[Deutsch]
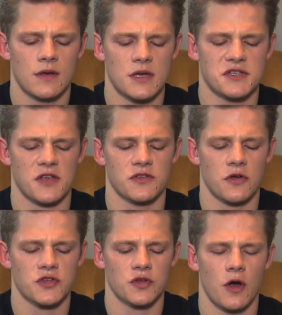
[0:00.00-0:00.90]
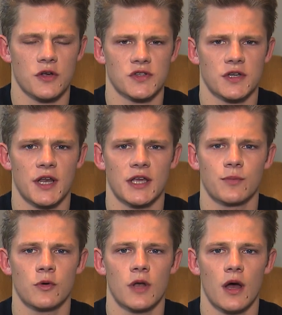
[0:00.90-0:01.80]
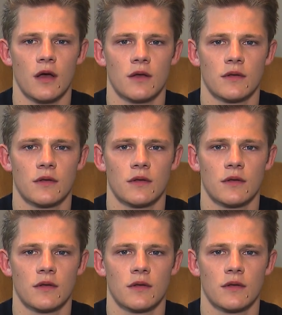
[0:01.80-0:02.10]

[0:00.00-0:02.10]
Ist das noch so ein Ochsenknecht, Bruder?